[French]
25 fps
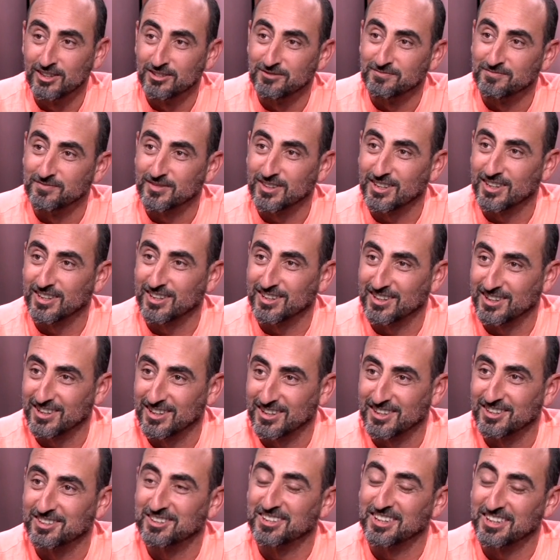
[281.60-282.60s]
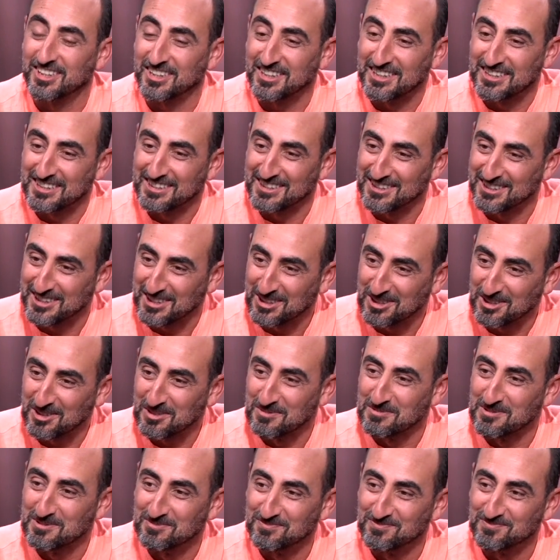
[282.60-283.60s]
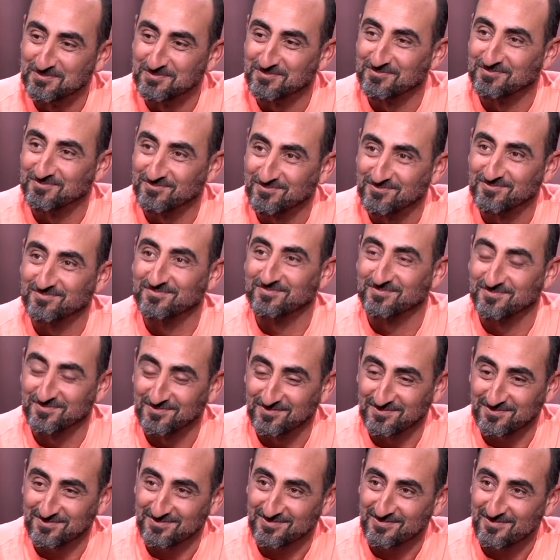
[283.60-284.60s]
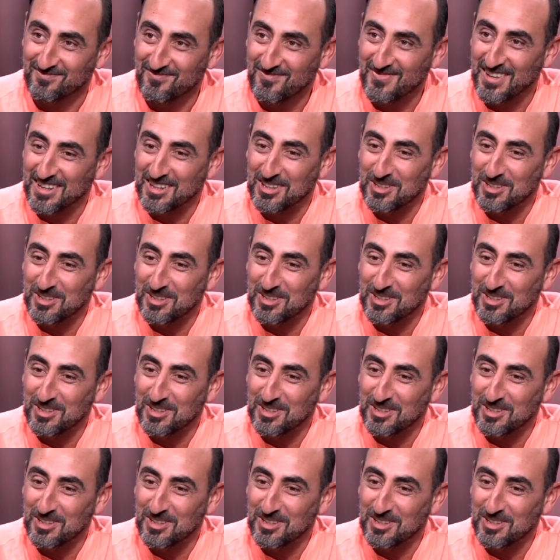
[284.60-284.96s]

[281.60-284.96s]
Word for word: repris euh, ses droits et ils ont poussé librement, tranquillement.